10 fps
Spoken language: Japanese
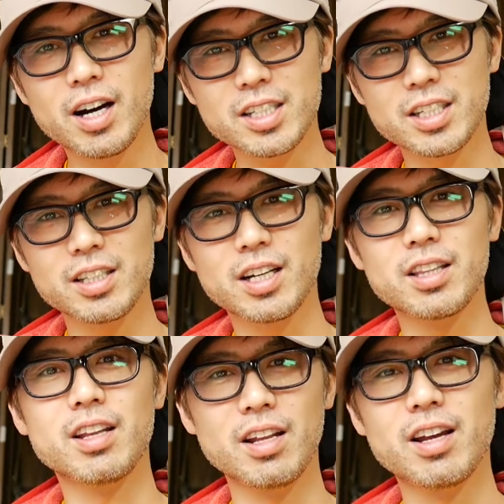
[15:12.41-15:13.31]
挟んで
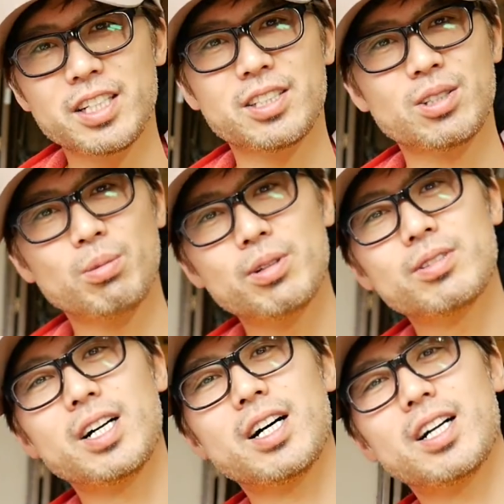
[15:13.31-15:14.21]
あってね素
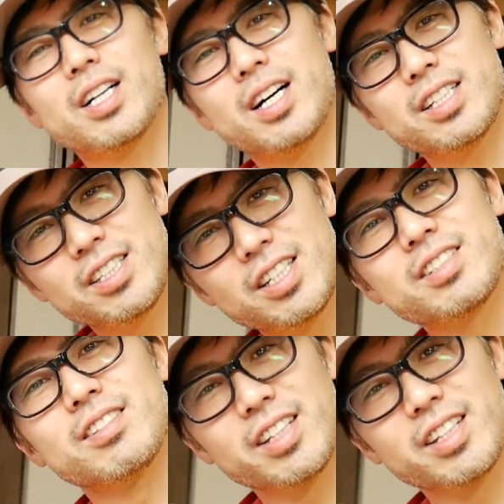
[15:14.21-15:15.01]
朴な味です